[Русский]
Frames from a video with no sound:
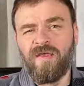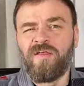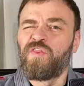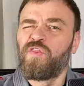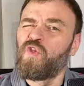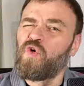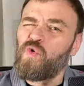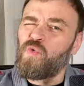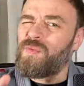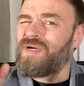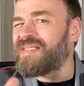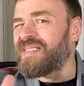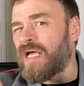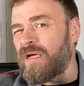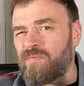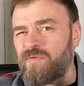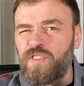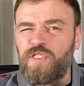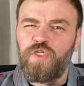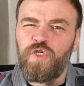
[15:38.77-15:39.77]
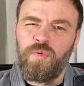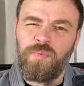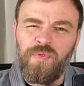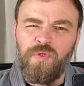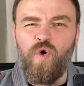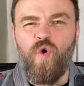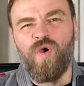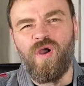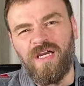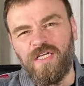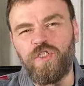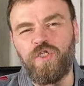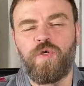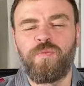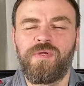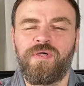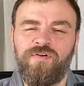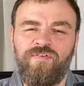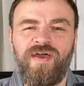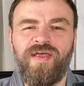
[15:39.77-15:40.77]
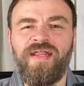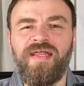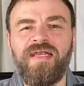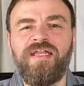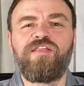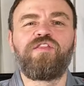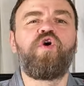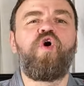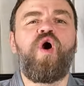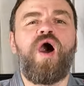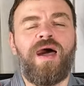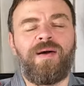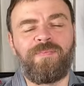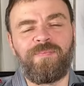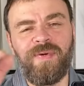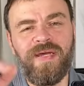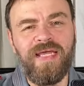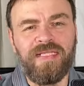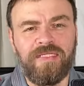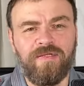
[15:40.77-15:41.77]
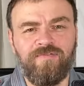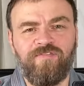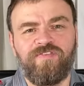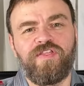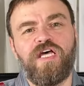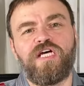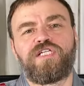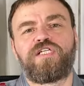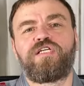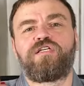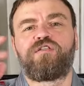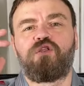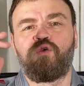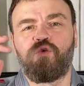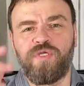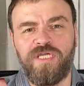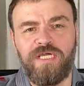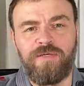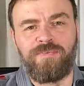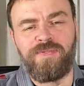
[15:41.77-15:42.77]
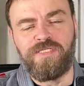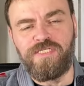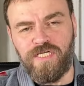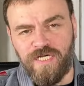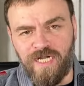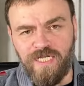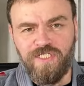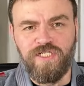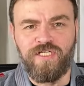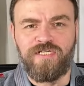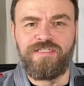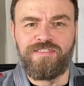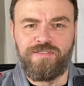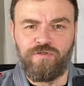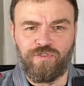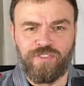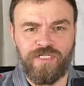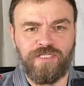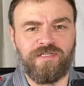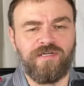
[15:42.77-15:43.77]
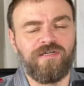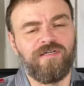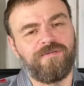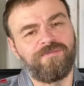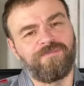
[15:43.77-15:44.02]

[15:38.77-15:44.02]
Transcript: Ну, мы там еще много о чем говорили, но об этом в наших других федерачах и сюжетах.